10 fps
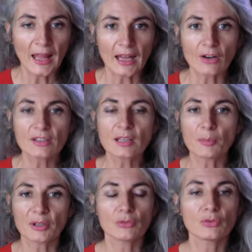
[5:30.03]
Alors, ça
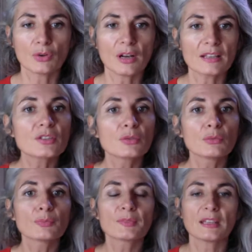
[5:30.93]
peut être une
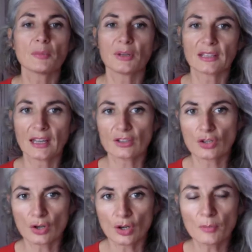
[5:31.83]
relation, ça peut être un
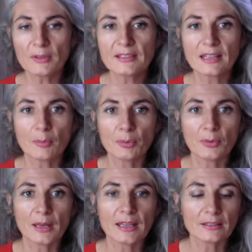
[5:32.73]
job, ça peut
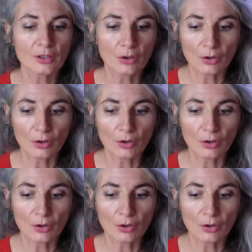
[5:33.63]
être...